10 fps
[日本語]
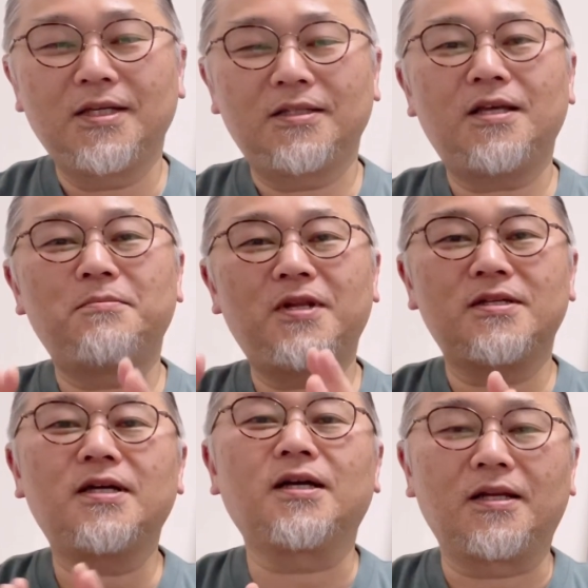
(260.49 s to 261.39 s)
で、皆
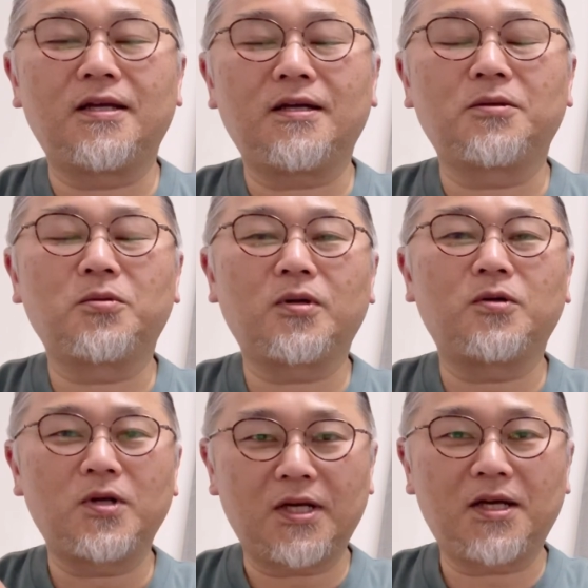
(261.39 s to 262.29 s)
さんがね、あの、これ
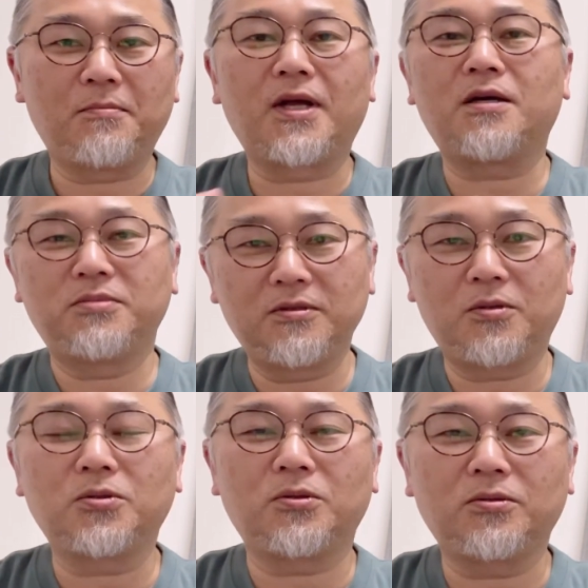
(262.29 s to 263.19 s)
ここから学ぶ
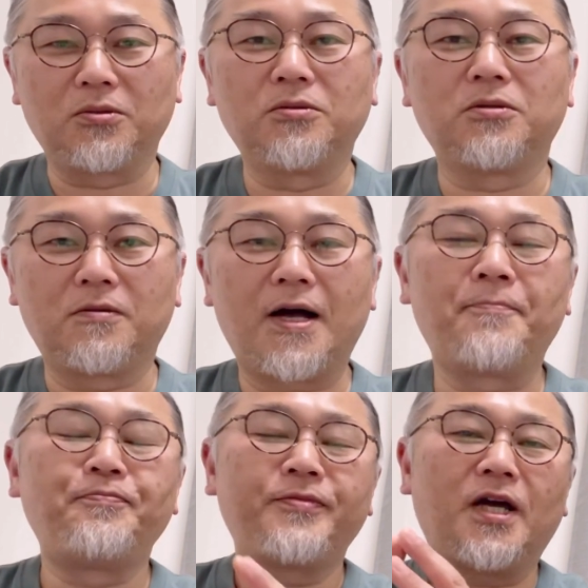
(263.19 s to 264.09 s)
ことというのは、
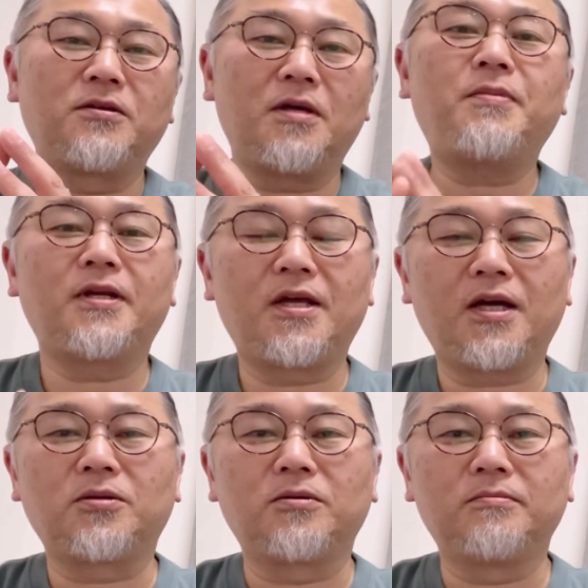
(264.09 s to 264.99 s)
あの、やっぱりね、
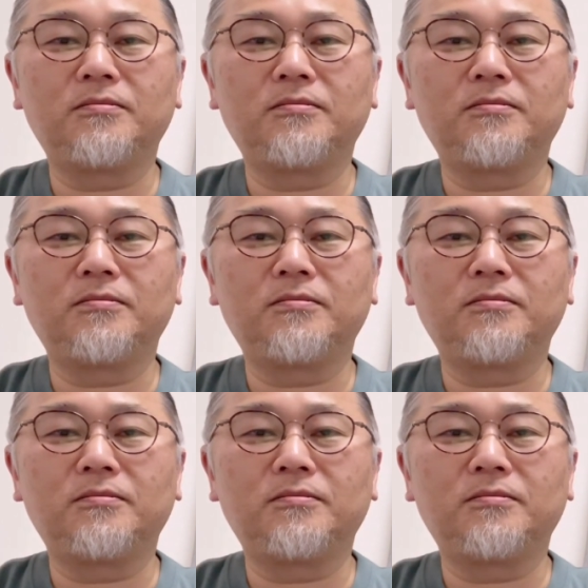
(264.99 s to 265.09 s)
あと、